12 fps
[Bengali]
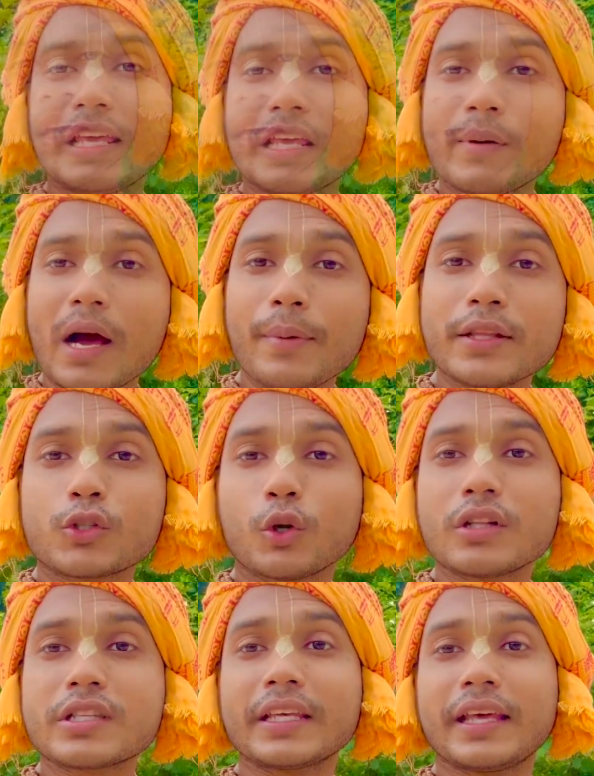এভাবে
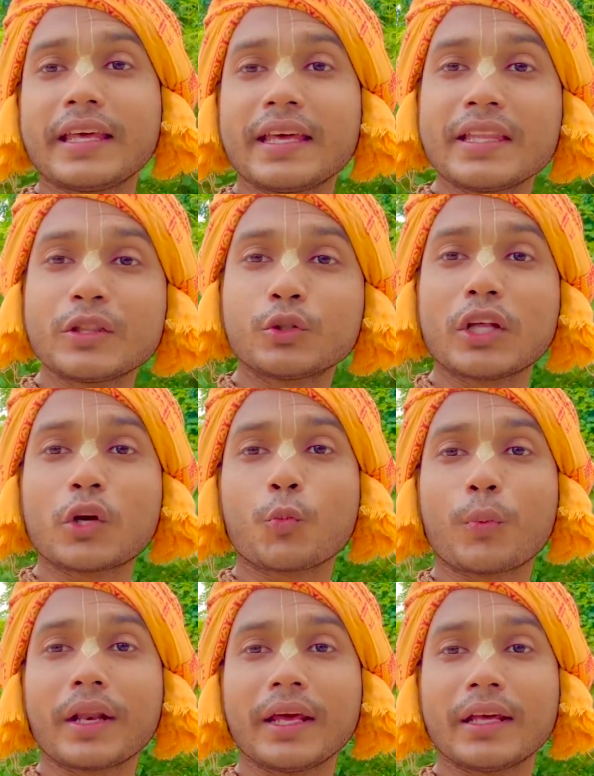চলছে হিন্দুদের
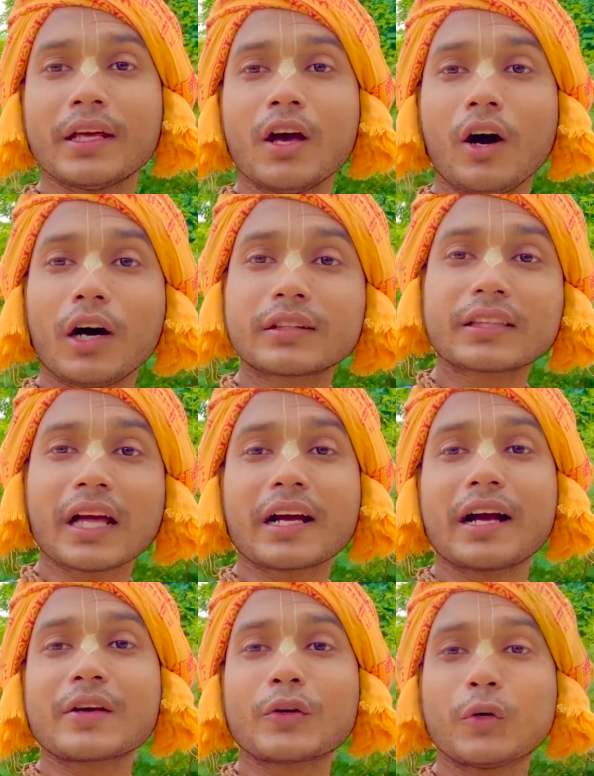উপরে
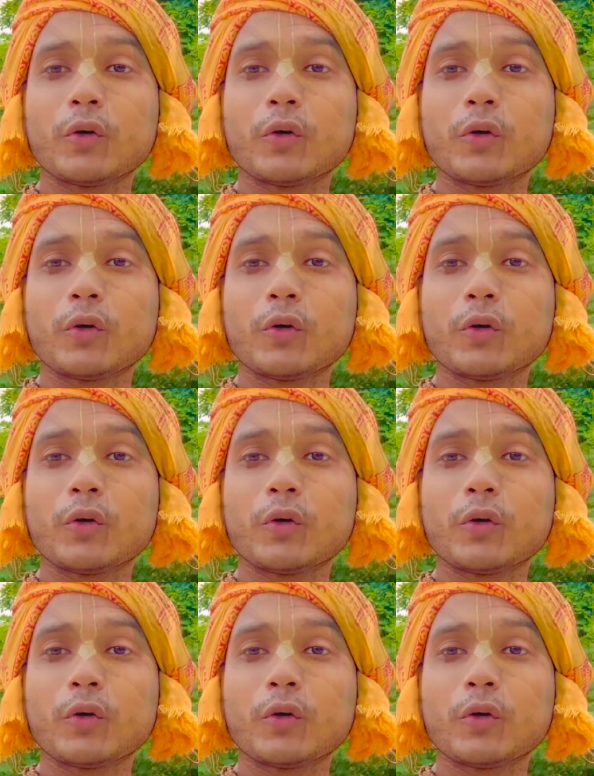হত্যাকাণ্ড